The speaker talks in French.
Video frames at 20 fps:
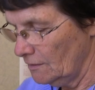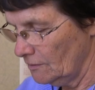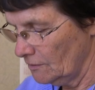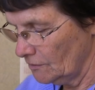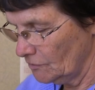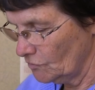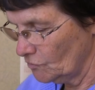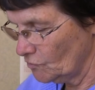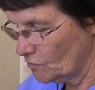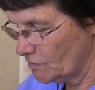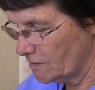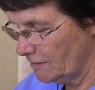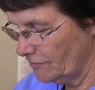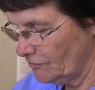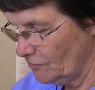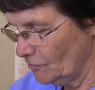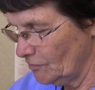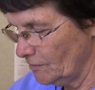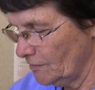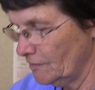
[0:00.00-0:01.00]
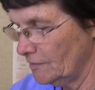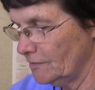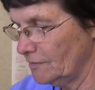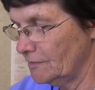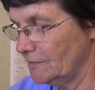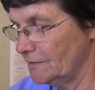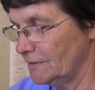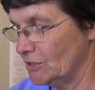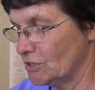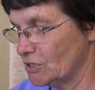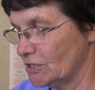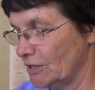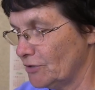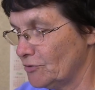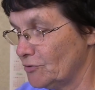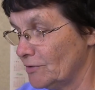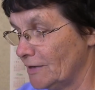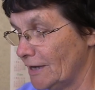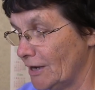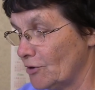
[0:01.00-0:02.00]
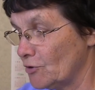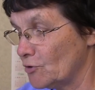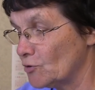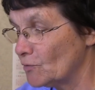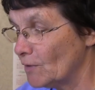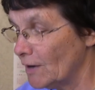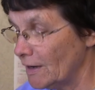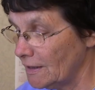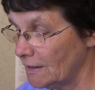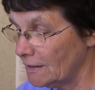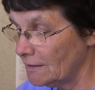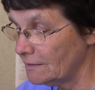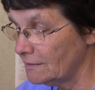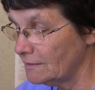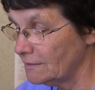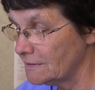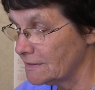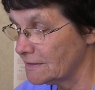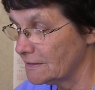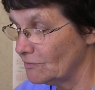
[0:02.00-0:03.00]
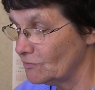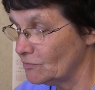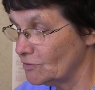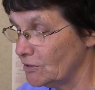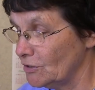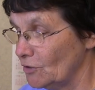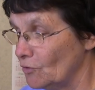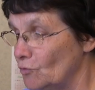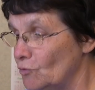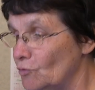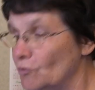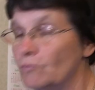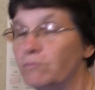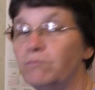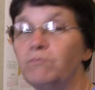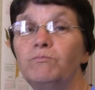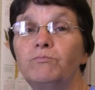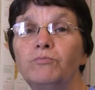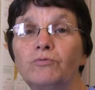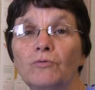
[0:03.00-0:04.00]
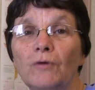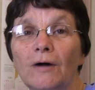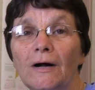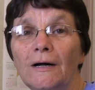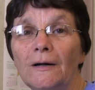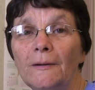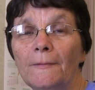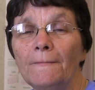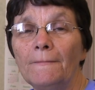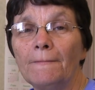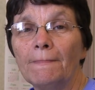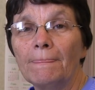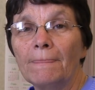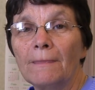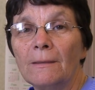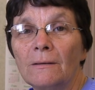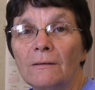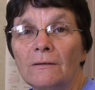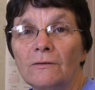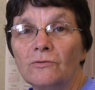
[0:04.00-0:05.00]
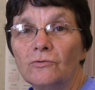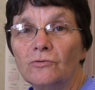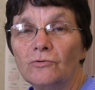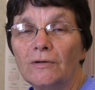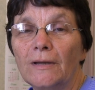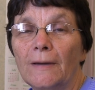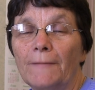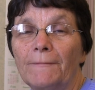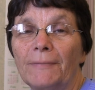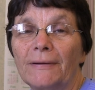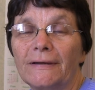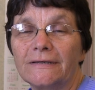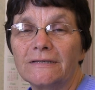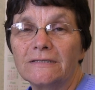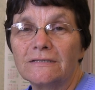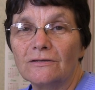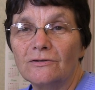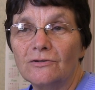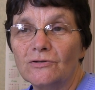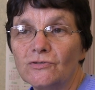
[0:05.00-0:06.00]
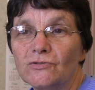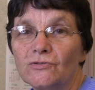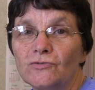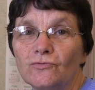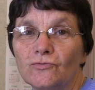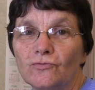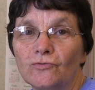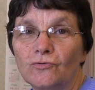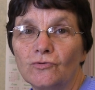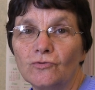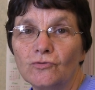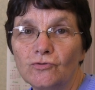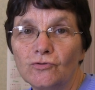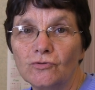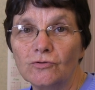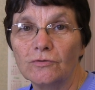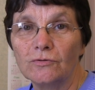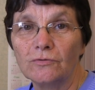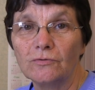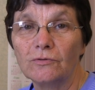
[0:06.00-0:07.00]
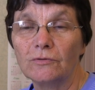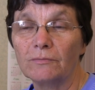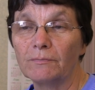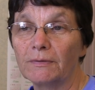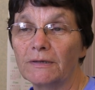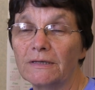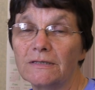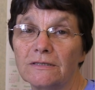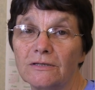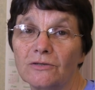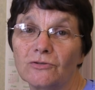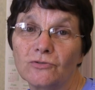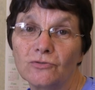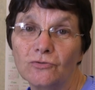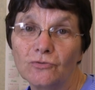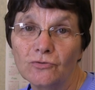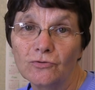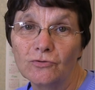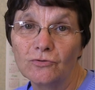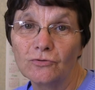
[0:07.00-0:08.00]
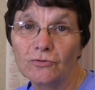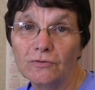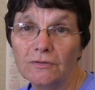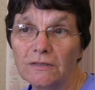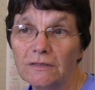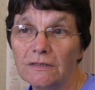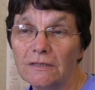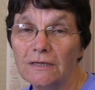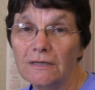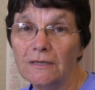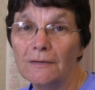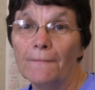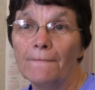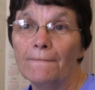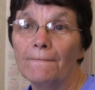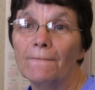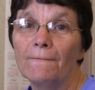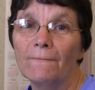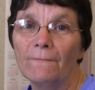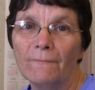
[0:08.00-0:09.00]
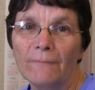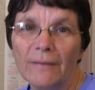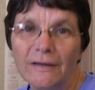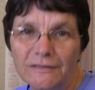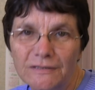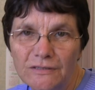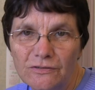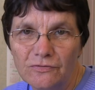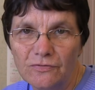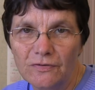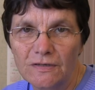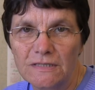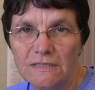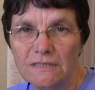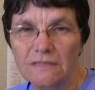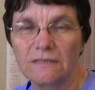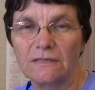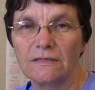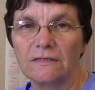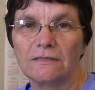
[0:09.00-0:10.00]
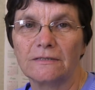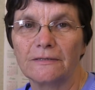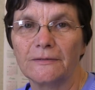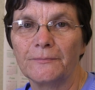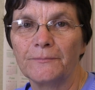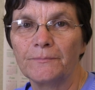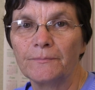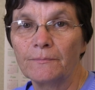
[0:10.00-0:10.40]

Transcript: Alors nous savons euh, déjà que la gloire, ça veut dire le poids de la présence de Dieu, une présence de Dieu qui est manifestée.